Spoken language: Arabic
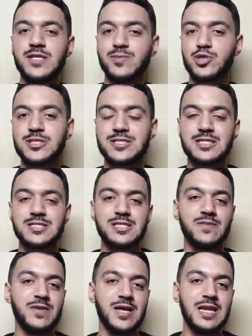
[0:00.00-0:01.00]
نادي مانشستر
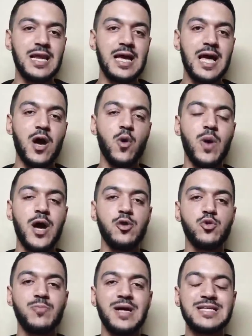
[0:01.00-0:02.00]
سيتي في هذا اللقاء هو
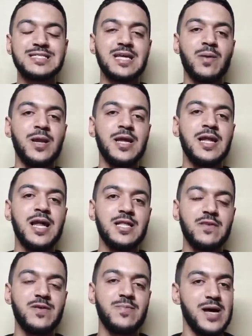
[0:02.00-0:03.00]
أنه بعد استقباله
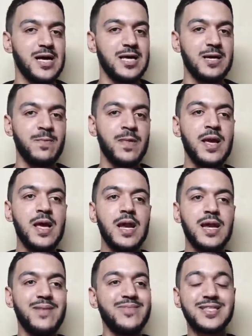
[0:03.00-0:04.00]
الهدف الباكر
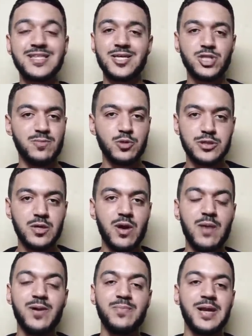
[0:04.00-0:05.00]
لم يتراجع
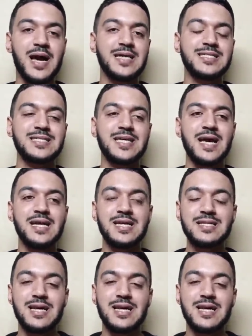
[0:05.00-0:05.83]
مستواه بل بالعكس كان